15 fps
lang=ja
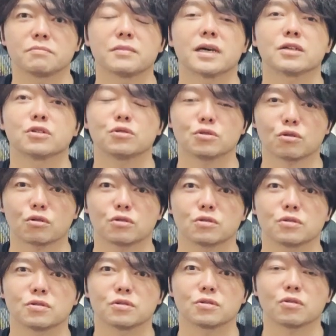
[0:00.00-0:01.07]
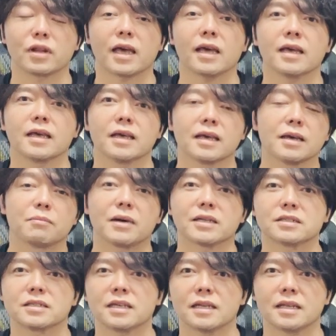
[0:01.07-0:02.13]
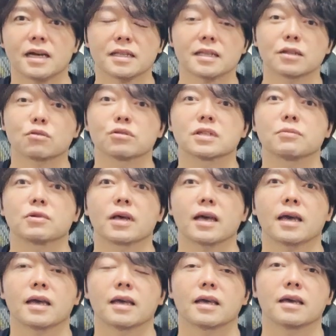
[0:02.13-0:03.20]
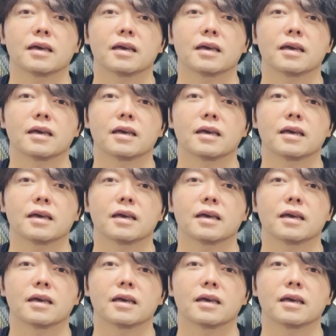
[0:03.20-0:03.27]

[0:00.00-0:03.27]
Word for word: まあ、竜族のね末裔であったとしてもね、